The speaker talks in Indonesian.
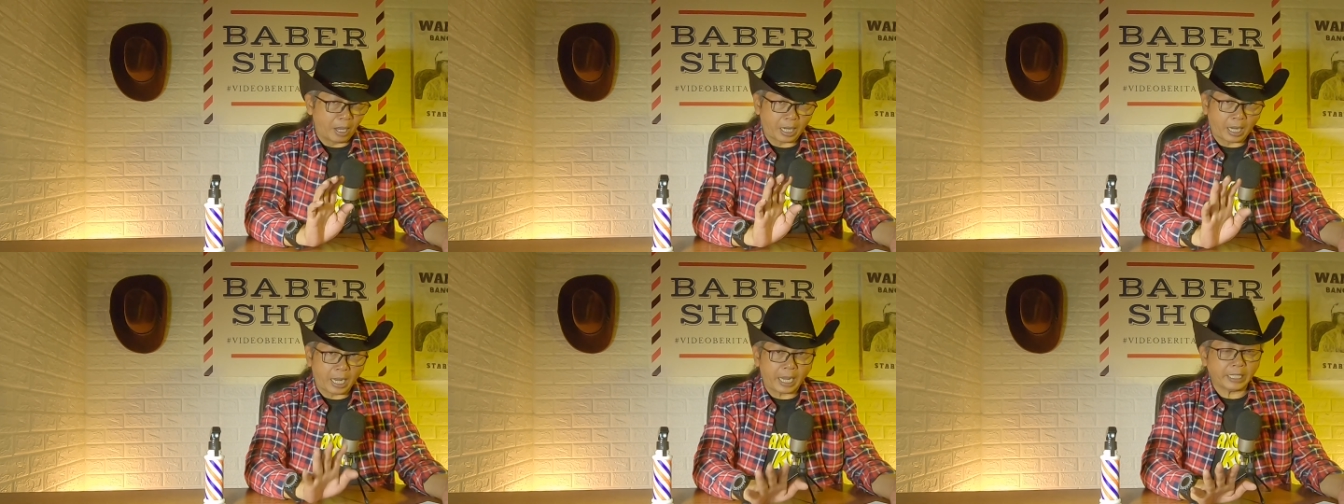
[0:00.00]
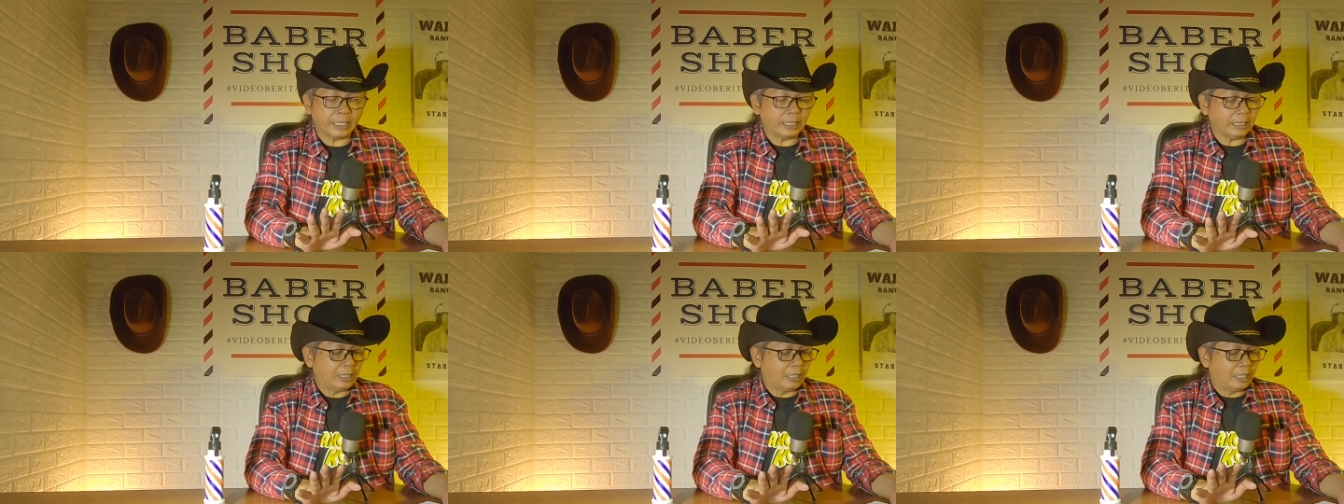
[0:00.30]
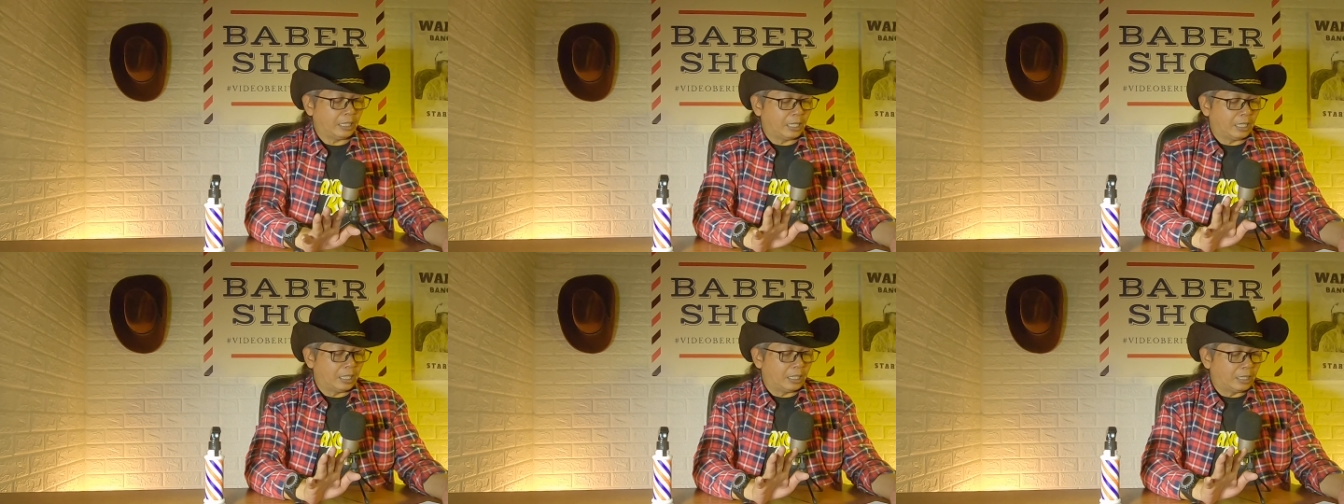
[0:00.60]
Bahkan
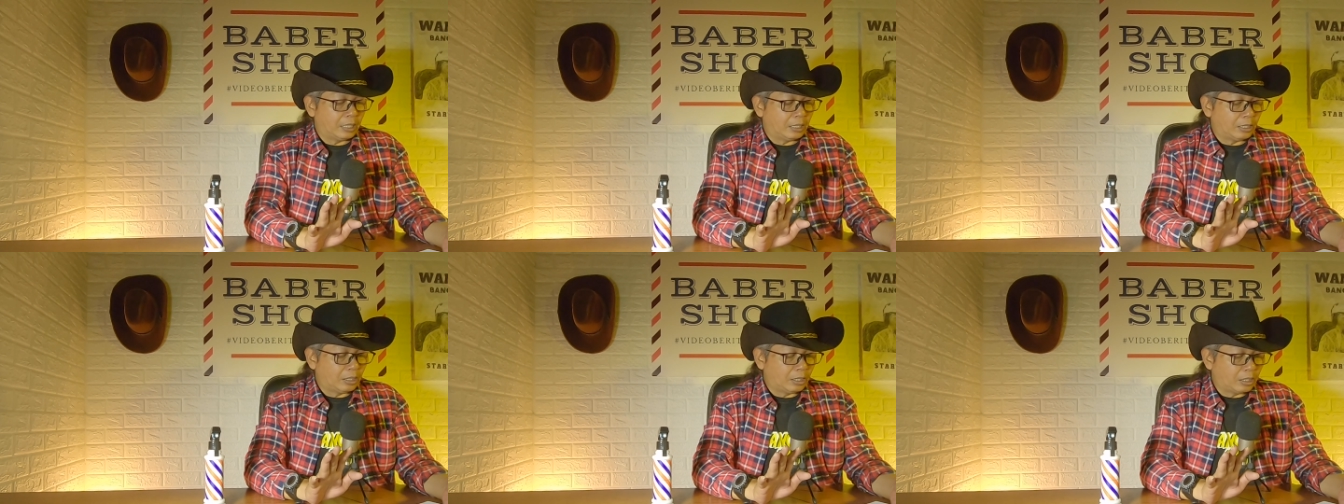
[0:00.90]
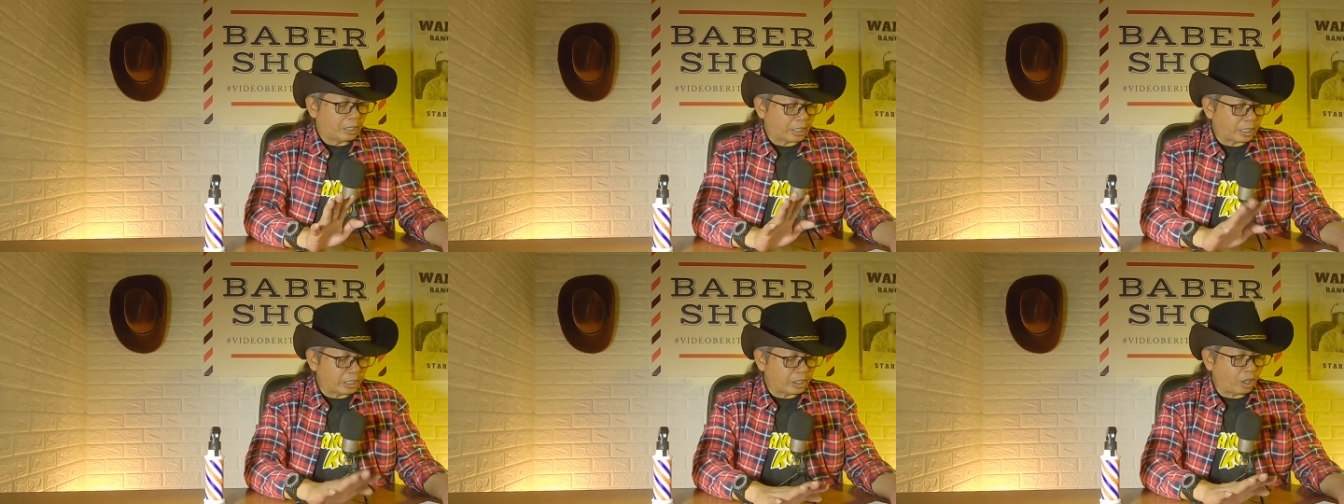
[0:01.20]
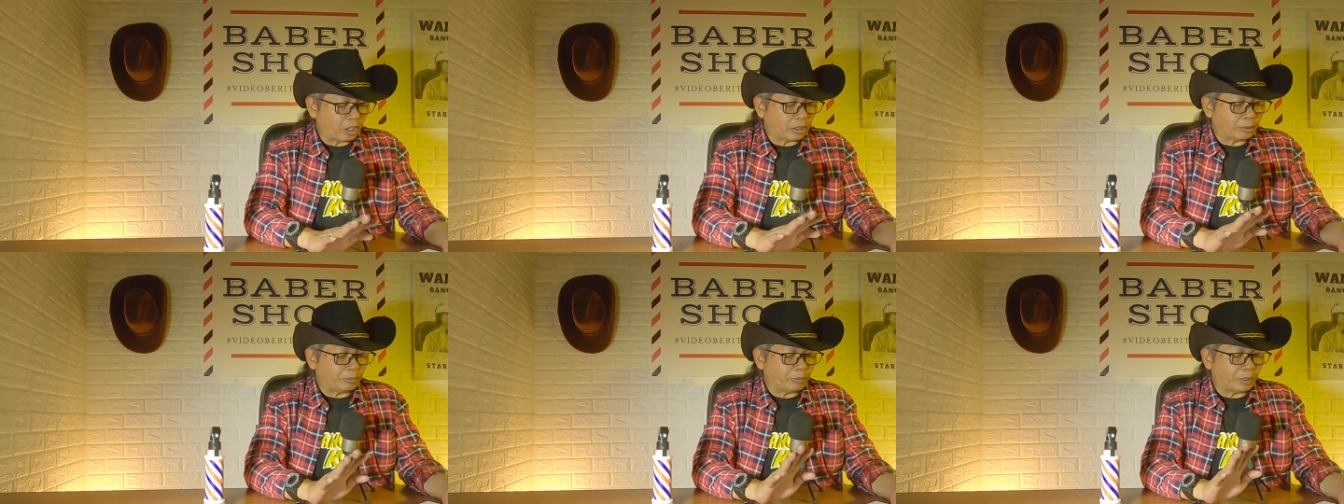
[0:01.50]

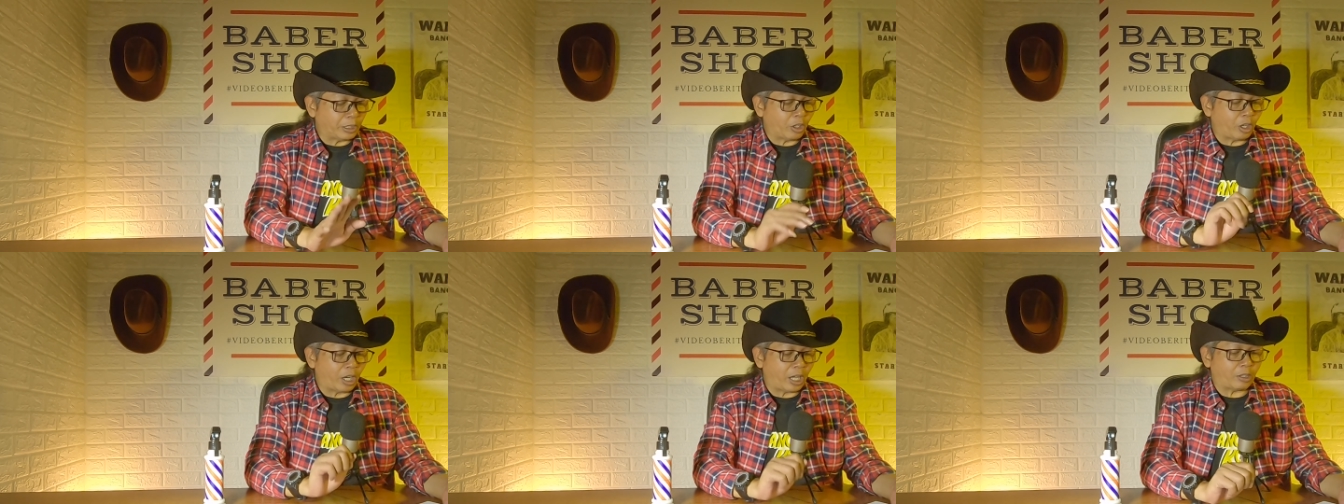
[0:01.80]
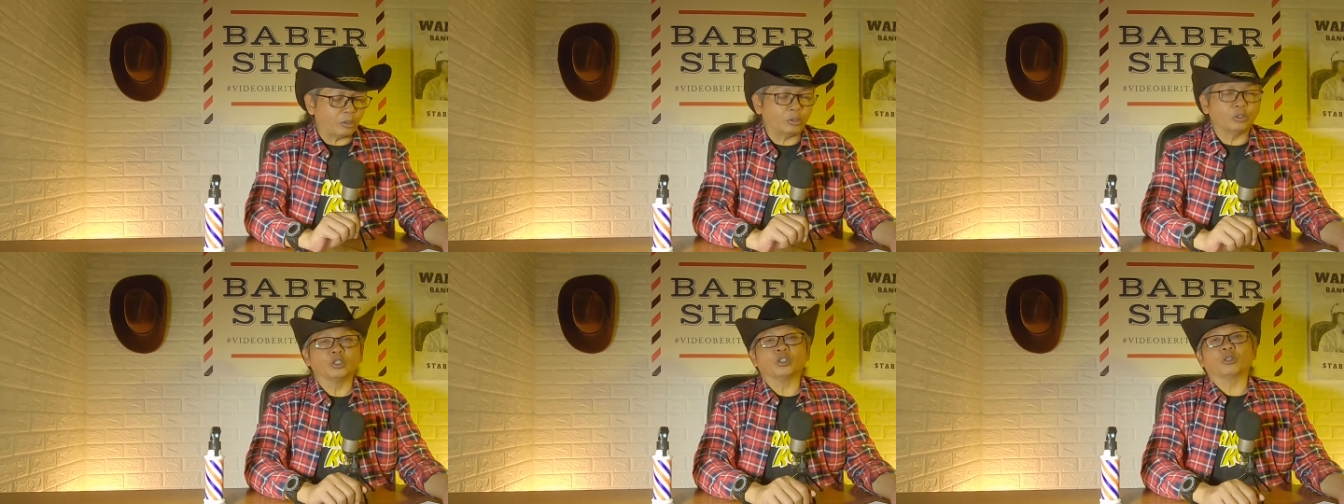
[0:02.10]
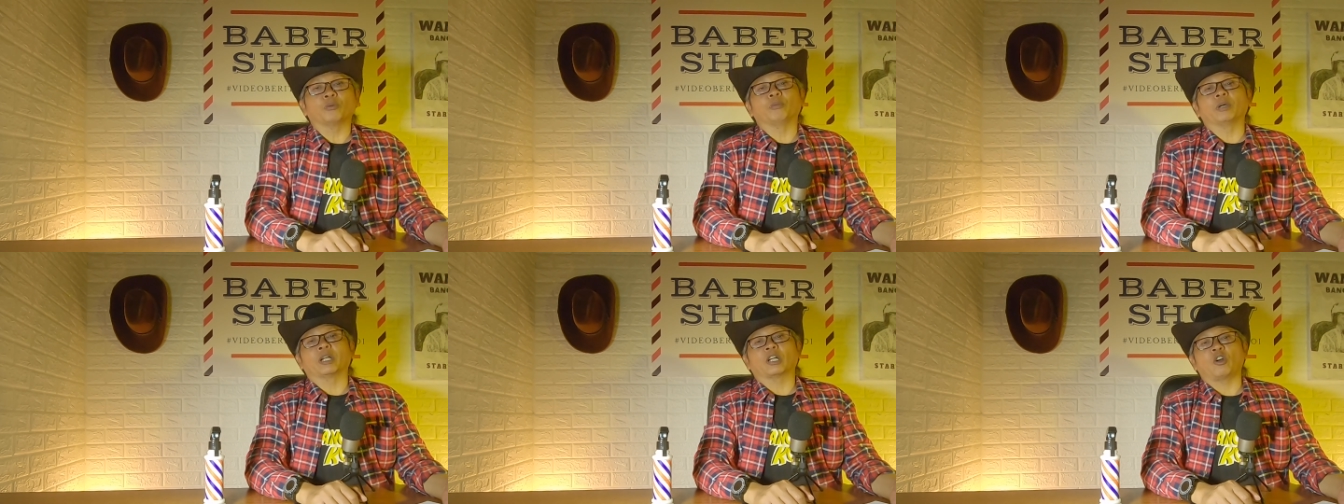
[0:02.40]
Renault menolak
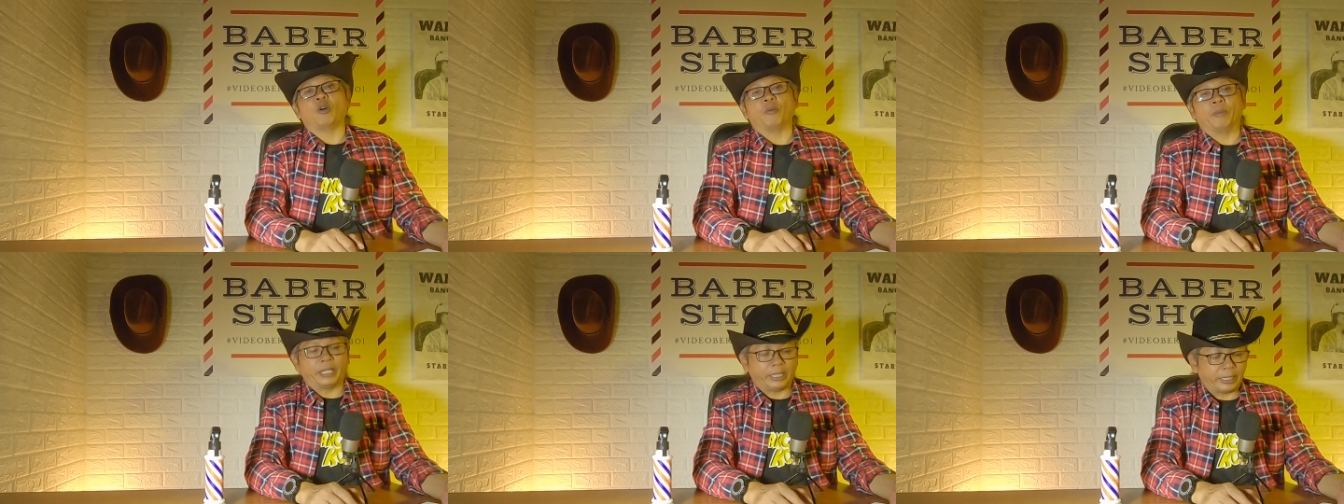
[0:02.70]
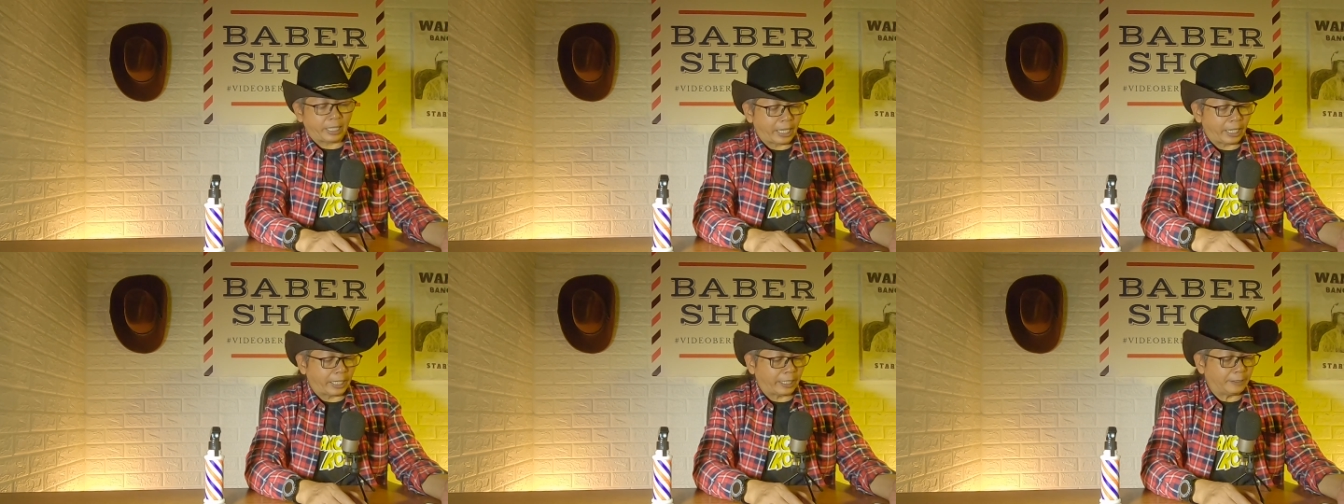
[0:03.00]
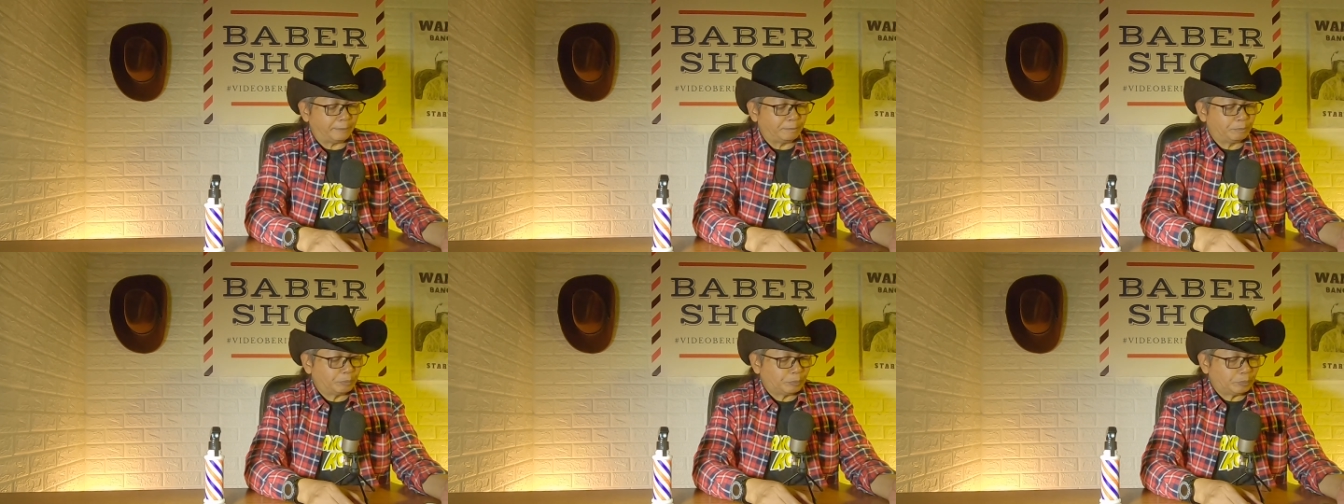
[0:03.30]
untuk
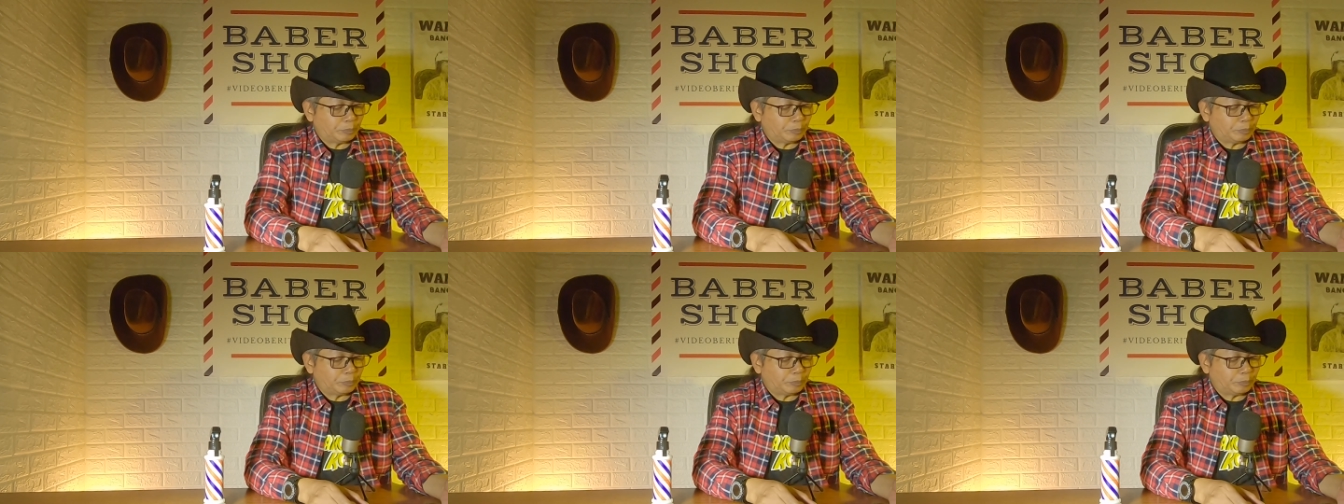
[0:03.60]
berkomentar.